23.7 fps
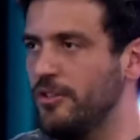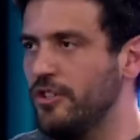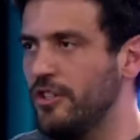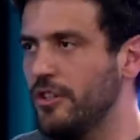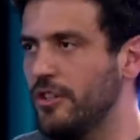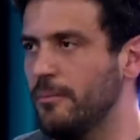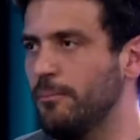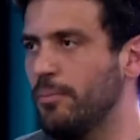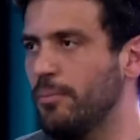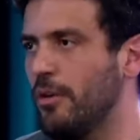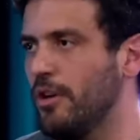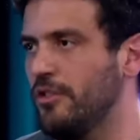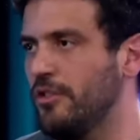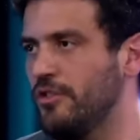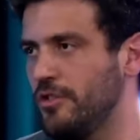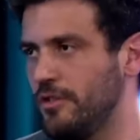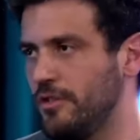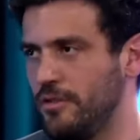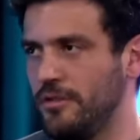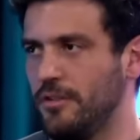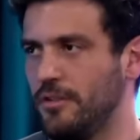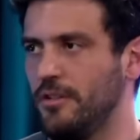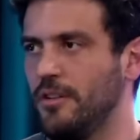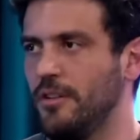tá mentindo?
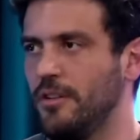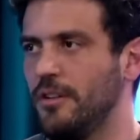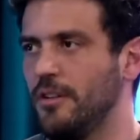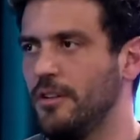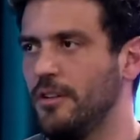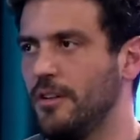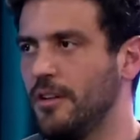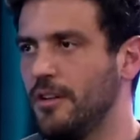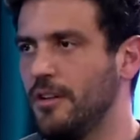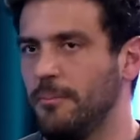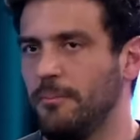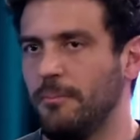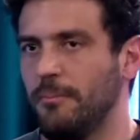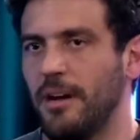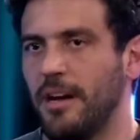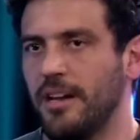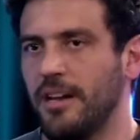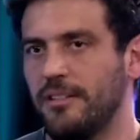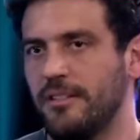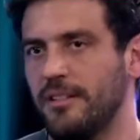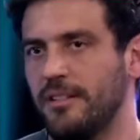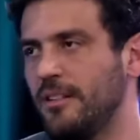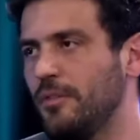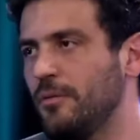Pode.
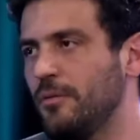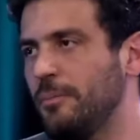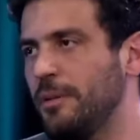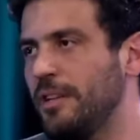Mas ele